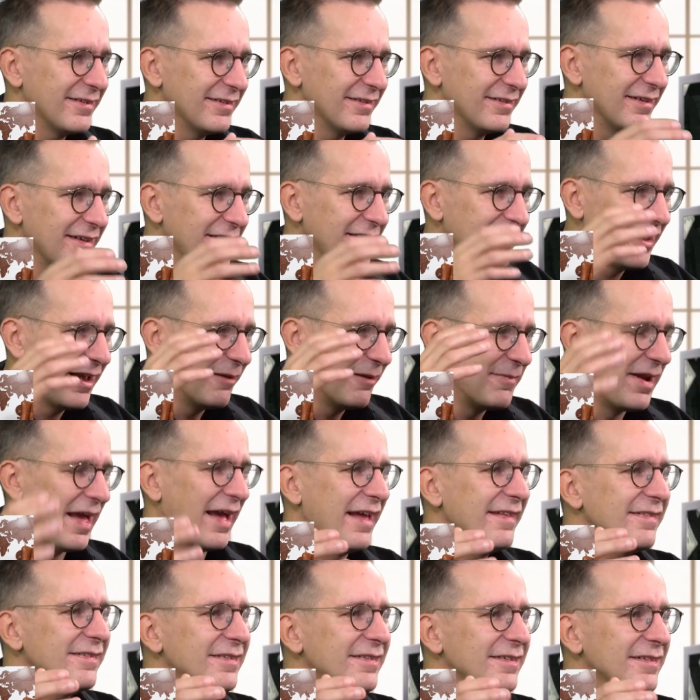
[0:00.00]
also am
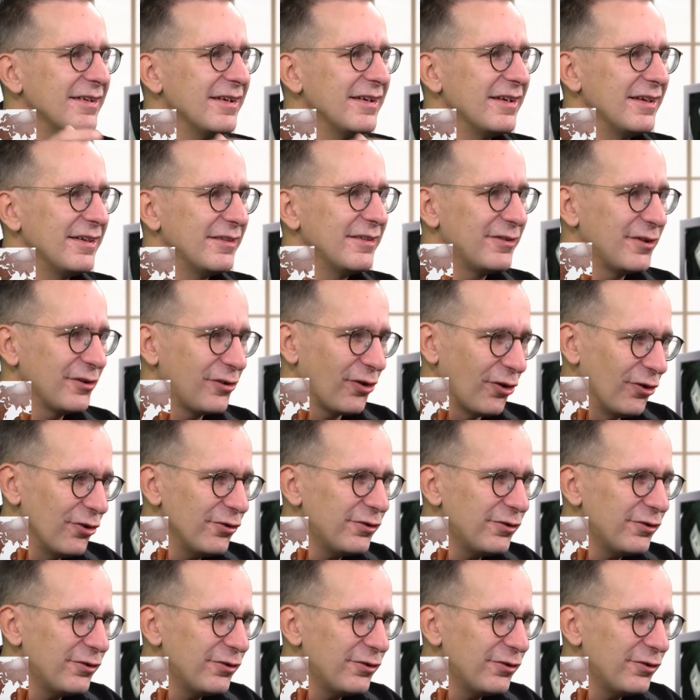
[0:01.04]
Land, ist der